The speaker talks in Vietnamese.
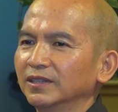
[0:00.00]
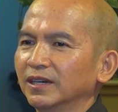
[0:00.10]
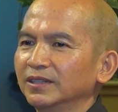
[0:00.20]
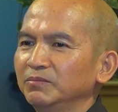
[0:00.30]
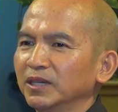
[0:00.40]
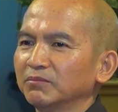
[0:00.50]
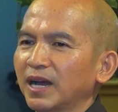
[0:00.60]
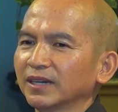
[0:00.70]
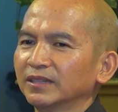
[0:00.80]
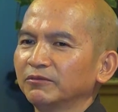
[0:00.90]
ở miền Bắc
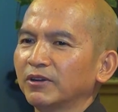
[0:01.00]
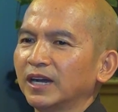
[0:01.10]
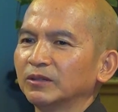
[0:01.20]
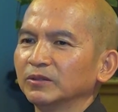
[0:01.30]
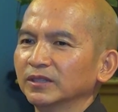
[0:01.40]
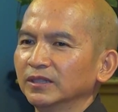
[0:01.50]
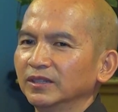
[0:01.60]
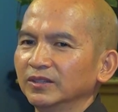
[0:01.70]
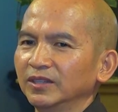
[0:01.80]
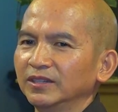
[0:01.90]
vào
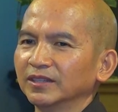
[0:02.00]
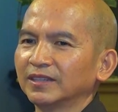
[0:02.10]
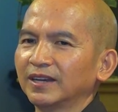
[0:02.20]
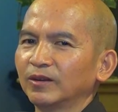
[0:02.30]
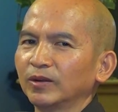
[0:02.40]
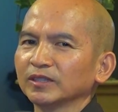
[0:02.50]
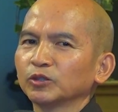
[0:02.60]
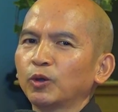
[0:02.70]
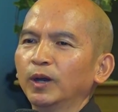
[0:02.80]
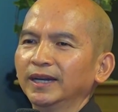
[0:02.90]
thì người ta gọi là
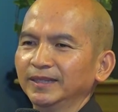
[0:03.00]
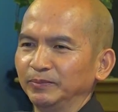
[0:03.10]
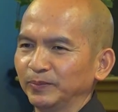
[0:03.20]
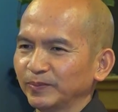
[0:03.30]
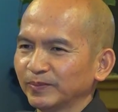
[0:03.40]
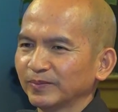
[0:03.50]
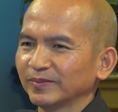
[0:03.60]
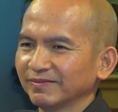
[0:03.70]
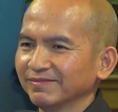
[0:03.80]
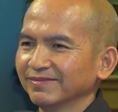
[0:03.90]
xóa,
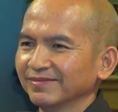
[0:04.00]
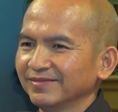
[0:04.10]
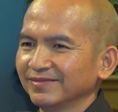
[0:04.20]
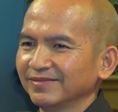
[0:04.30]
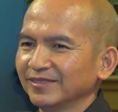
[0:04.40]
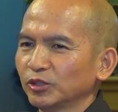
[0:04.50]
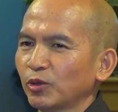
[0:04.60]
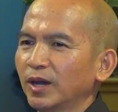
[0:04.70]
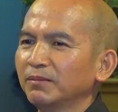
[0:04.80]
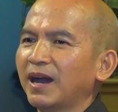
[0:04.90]

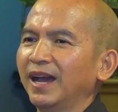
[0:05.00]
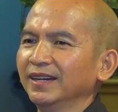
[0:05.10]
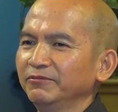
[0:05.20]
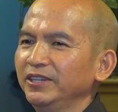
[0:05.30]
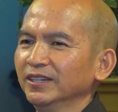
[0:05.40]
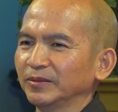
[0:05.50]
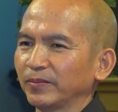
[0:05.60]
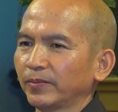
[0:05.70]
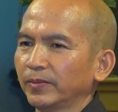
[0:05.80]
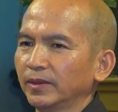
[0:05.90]
xóa bảng viết,
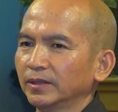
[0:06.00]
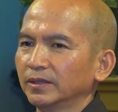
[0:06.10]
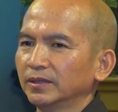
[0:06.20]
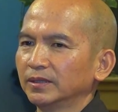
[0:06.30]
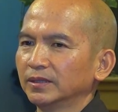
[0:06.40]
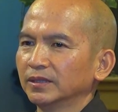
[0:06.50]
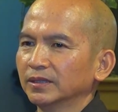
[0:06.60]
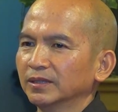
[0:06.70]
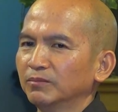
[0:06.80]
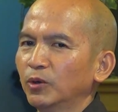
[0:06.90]

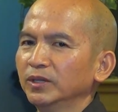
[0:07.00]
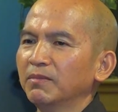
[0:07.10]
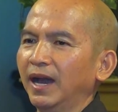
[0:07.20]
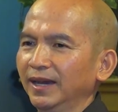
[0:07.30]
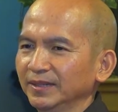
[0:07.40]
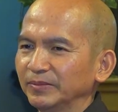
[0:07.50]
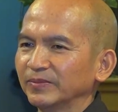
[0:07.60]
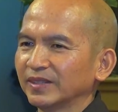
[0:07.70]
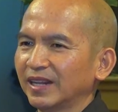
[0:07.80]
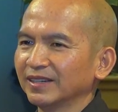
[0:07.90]
bôi bảng
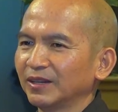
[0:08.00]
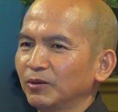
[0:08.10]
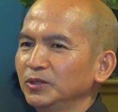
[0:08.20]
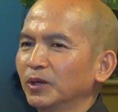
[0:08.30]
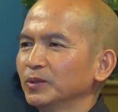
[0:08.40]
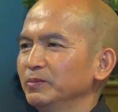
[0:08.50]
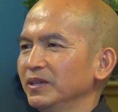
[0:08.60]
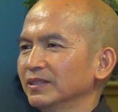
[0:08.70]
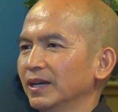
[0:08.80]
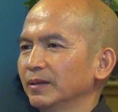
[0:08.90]
là lối nói của
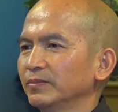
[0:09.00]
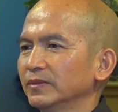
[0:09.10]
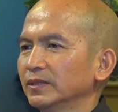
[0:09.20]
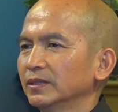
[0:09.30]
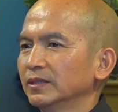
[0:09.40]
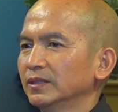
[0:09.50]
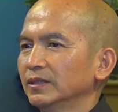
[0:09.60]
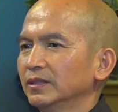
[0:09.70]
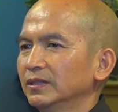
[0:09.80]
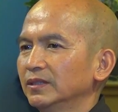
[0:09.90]
miền Nam.
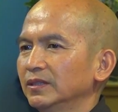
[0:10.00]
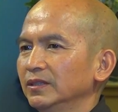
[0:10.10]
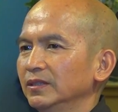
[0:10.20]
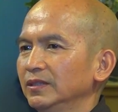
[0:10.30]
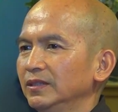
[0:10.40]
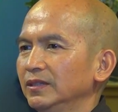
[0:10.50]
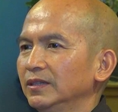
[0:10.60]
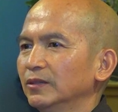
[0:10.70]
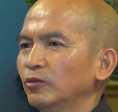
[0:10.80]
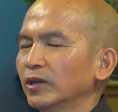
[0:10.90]
Thì
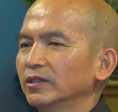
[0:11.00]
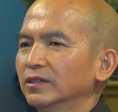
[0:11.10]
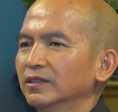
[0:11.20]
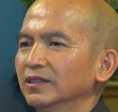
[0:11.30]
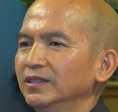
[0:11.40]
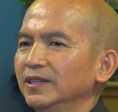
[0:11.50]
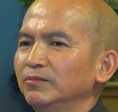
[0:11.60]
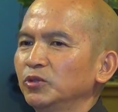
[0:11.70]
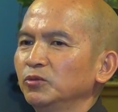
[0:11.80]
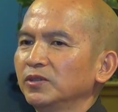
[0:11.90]
Hòa Thượng Đương Kim
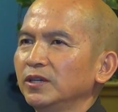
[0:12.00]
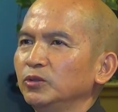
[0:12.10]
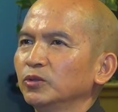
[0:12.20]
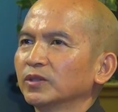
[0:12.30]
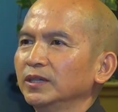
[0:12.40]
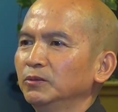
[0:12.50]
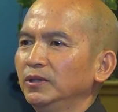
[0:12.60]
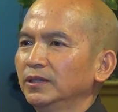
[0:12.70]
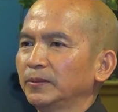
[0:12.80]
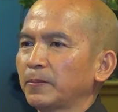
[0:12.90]
Trụ Trì Chùa Thái
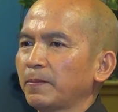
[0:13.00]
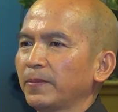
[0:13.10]
Nguyên